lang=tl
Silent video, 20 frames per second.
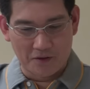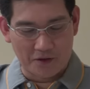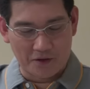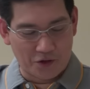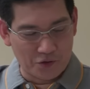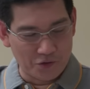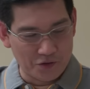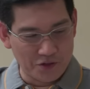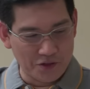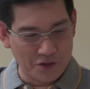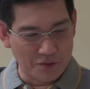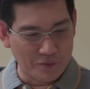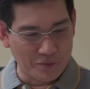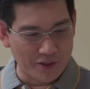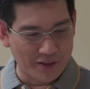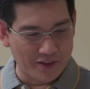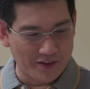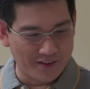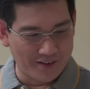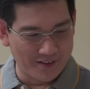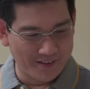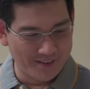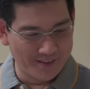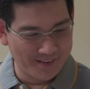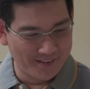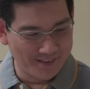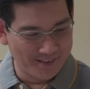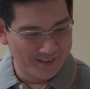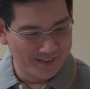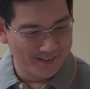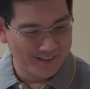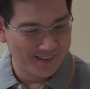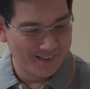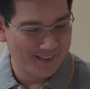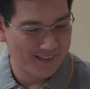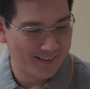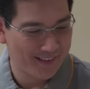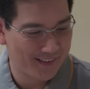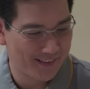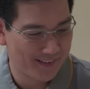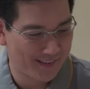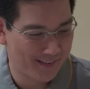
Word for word: Ikaw din naman, ah. At least